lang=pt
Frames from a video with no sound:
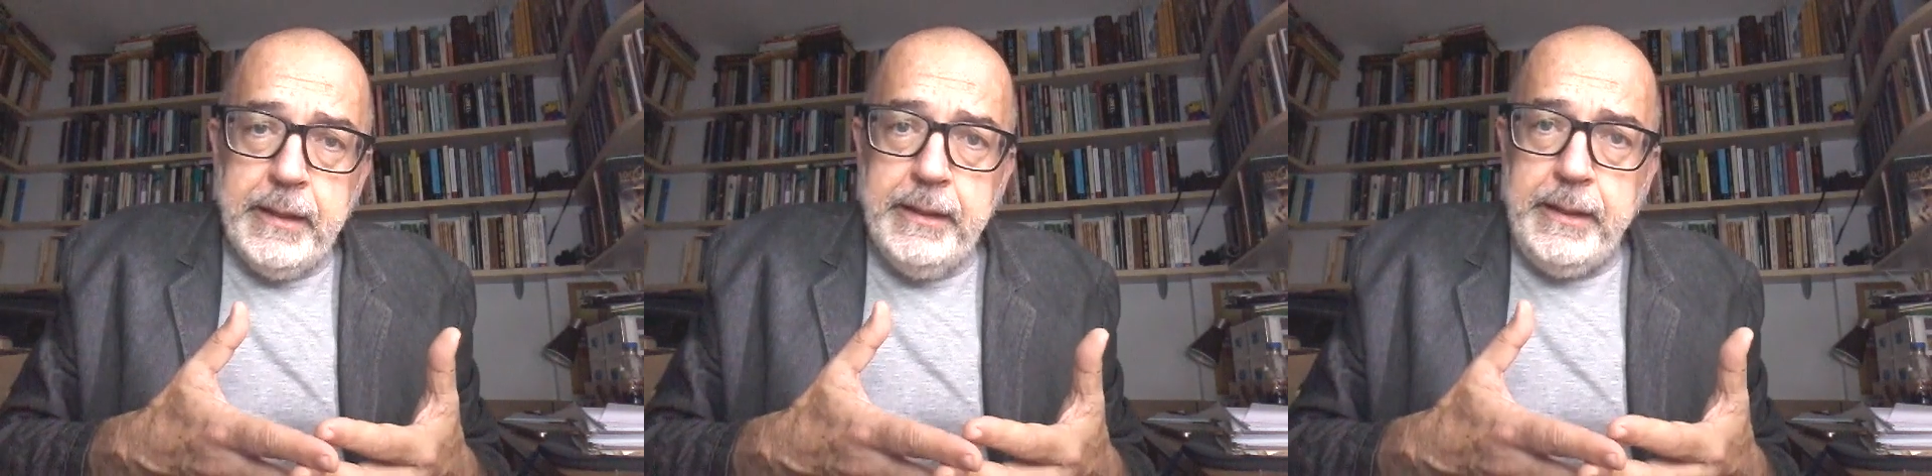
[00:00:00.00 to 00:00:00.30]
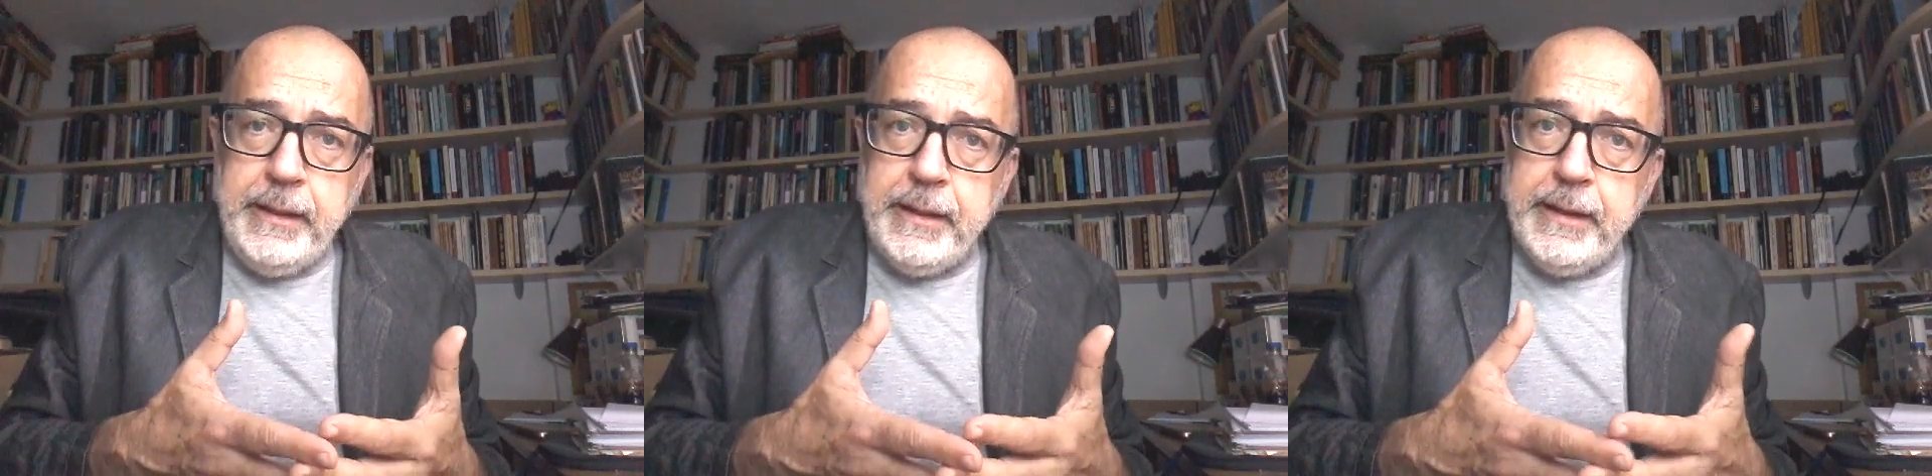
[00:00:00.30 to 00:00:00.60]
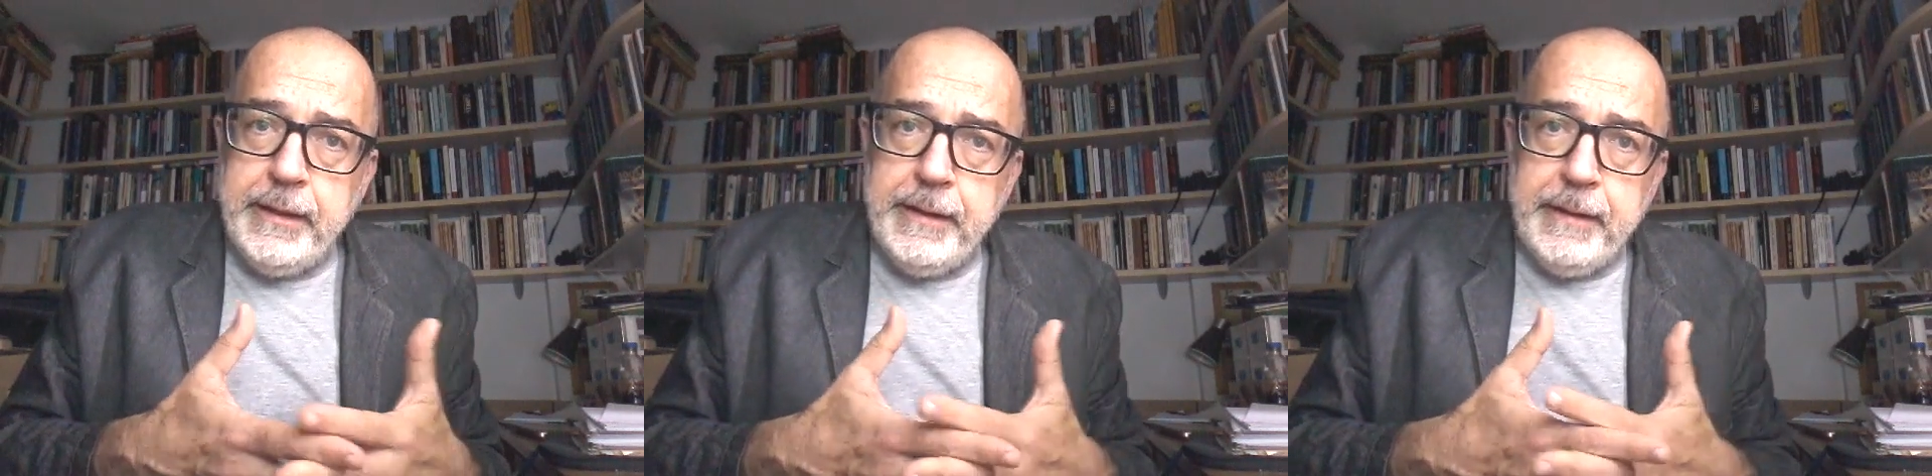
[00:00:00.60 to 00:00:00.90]

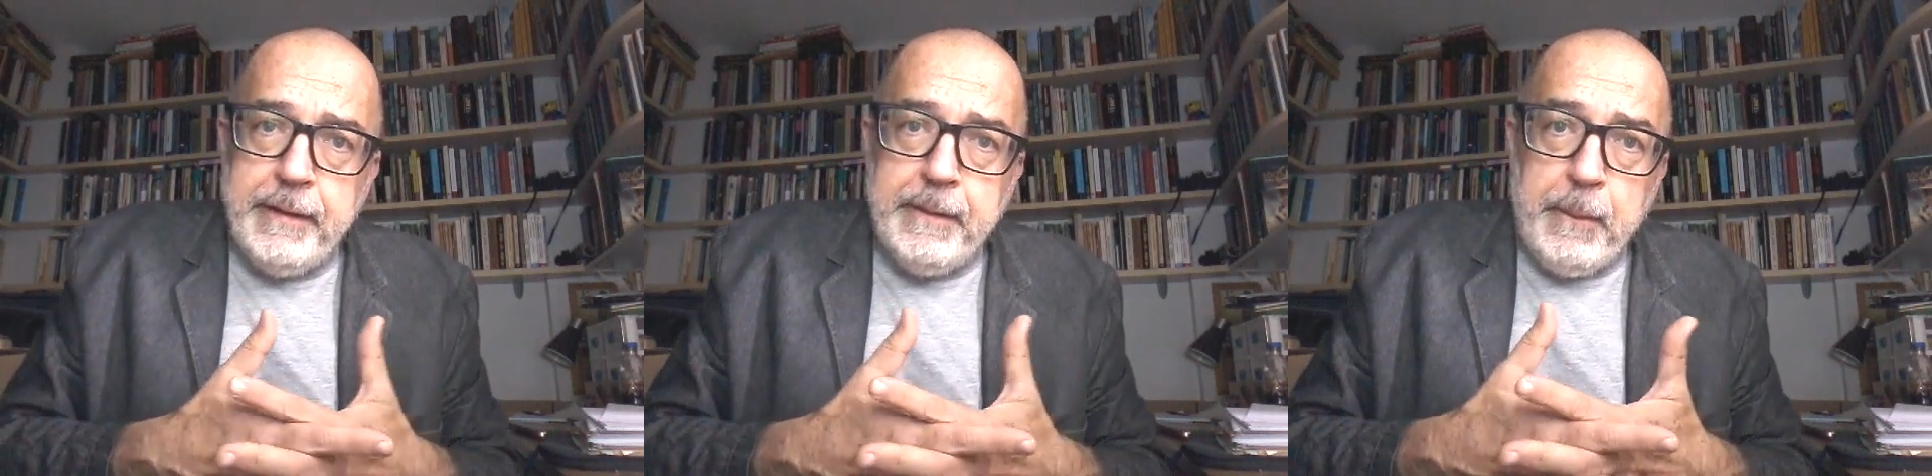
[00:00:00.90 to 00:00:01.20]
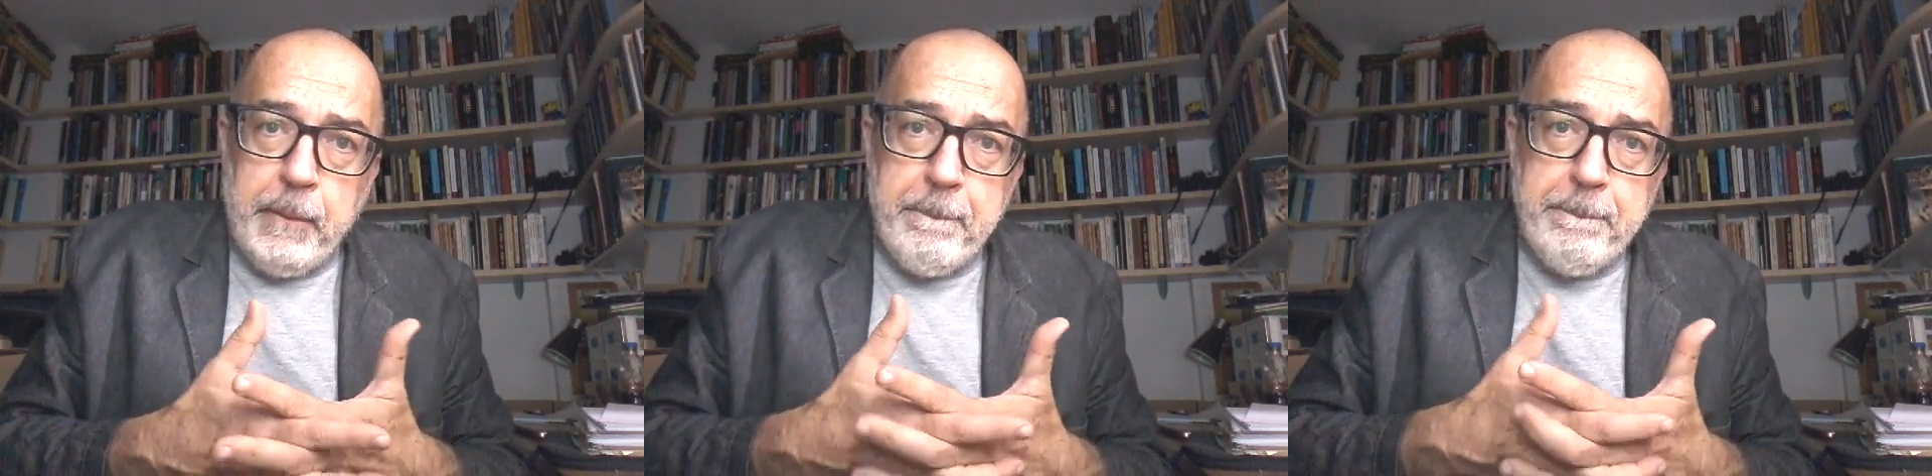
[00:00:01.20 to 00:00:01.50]
E